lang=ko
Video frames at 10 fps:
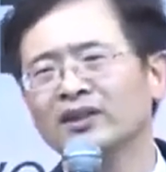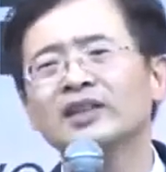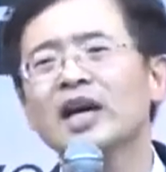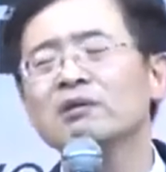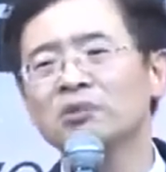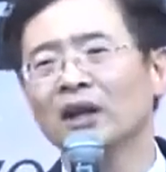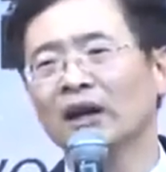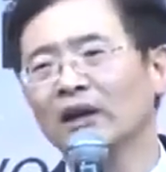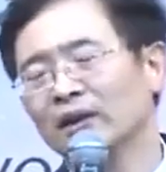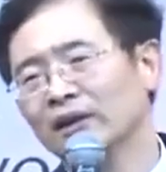그
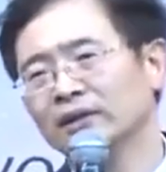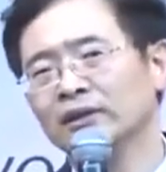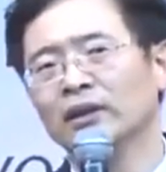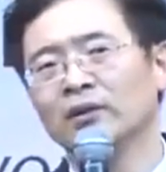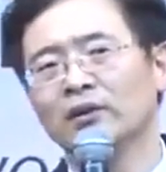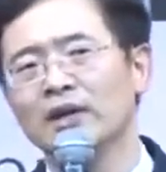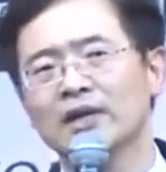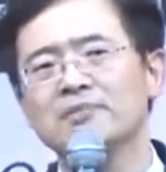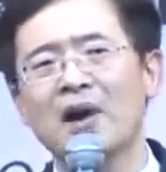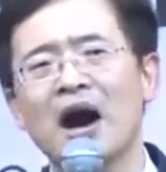차이입니다. 진짜로.
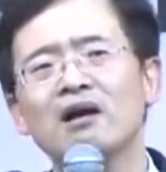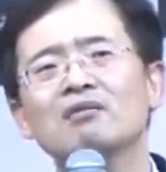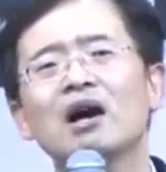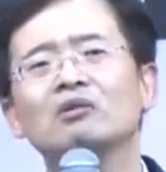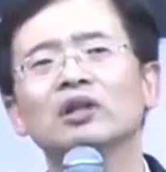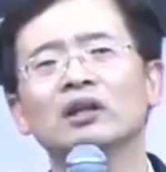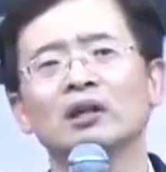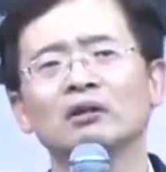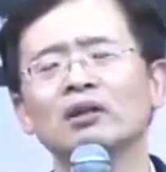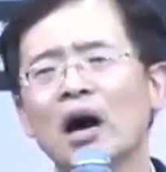그 마음 가운데
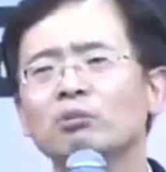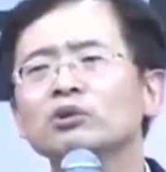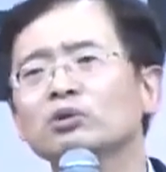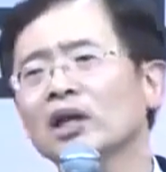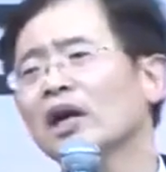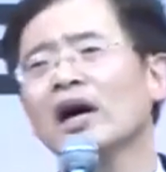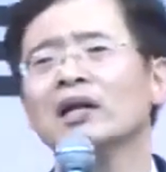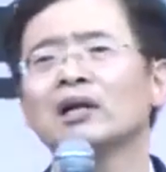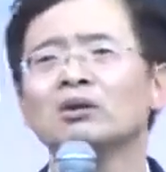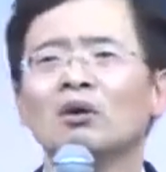일하 그래 아버지로
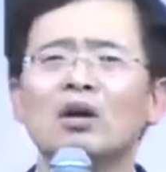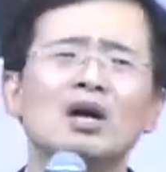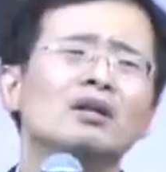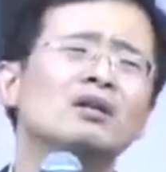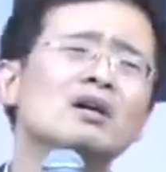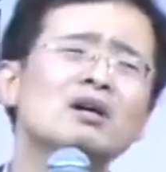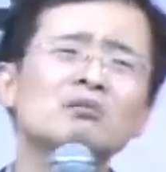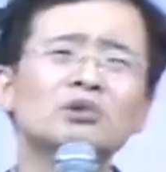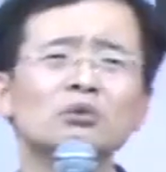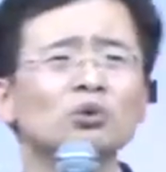생각하니까요.
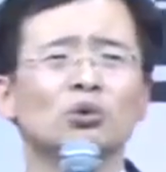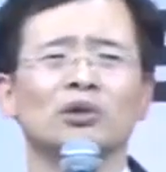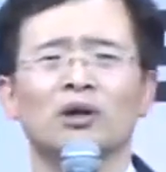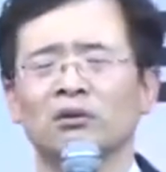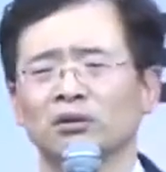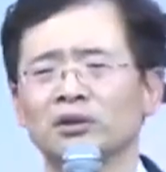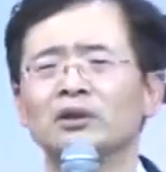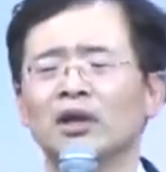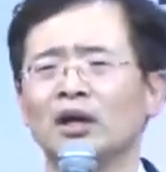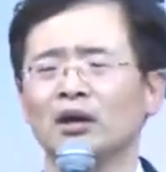너무너무 좋더라고요.
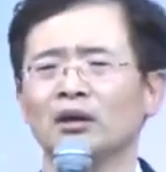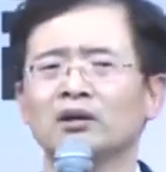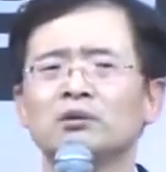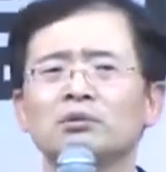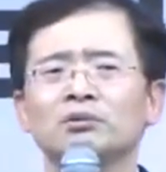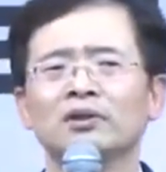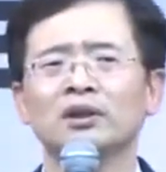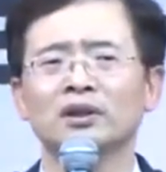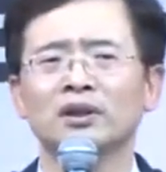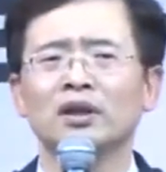진짜. 그
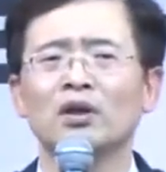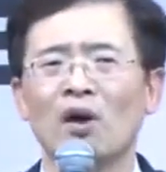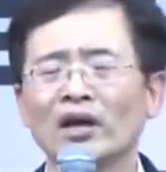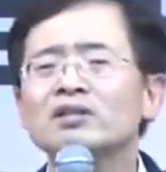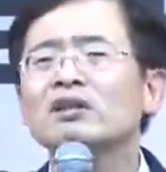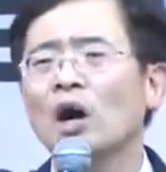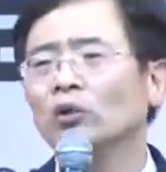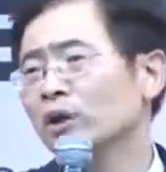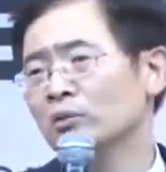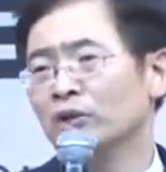부분들. 관계성
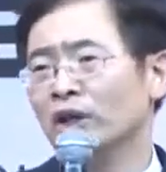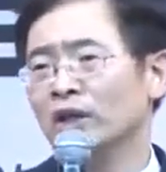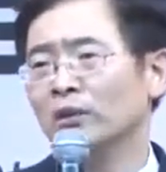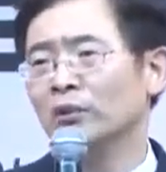가운데 여러분 이래야